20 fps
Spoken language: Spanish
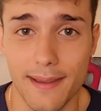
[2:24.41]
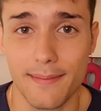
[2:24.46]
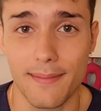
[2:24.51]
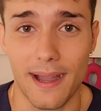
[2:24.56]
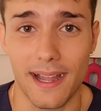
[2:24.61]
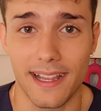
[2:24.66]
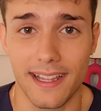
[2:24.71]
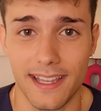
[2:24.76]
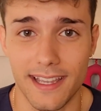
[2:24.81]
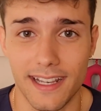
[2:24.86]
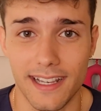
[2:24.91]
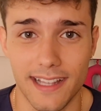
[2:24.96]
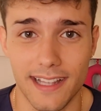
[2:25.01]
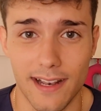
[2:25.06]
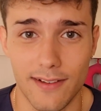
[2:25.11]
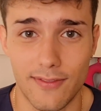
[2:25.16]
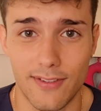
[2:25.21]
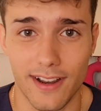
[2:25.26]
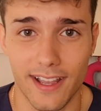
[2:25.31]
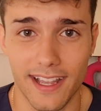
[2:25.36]
my
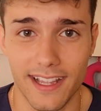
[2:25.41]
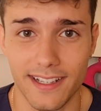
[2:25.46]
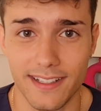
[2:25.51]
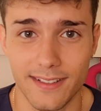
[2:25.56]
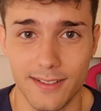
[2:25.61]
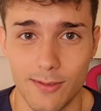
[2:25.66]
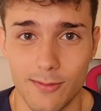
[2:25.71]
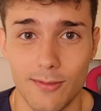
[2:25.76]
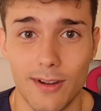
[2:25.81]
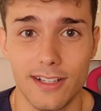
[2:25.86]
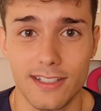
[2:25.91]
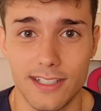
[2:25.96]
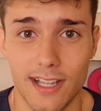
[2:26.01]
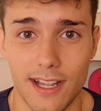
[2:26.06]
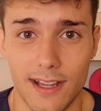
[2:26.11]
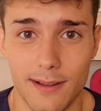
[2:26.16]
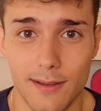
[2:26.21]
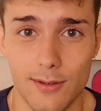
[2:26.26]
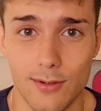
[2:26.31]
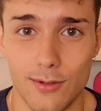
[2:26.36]
little friend, what's
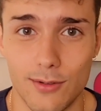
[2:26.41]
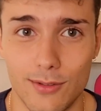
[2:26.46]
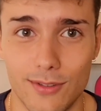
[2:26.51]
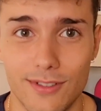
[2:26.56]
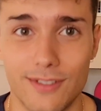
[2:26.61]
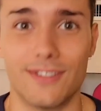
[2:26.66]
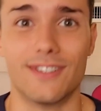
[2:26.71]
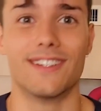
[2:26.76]
up you?